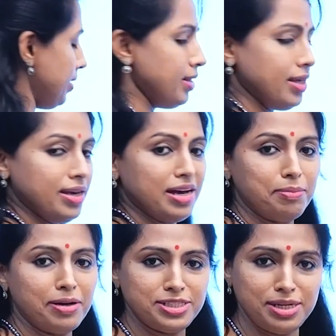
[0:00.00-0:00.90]
ఇది
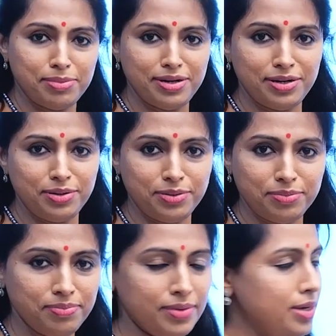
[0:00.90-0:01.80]
గర్భాశయం అన్నట్టు
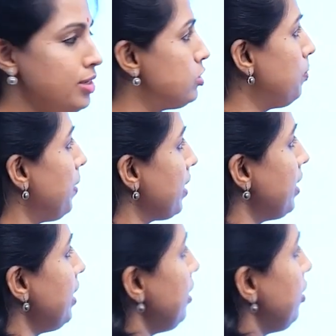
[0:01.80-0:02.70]
సో పక్కనే